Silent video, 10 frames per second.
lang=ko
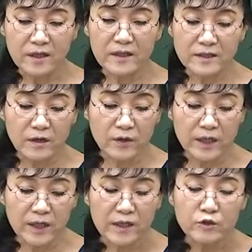그래서
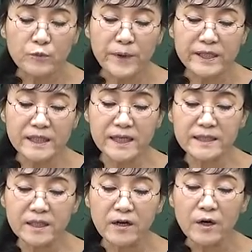거기 6페이지가
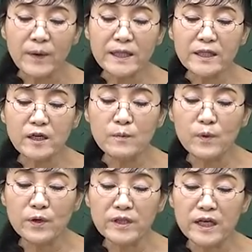있지요.
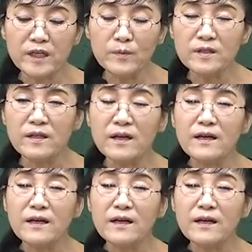환경보건 개념은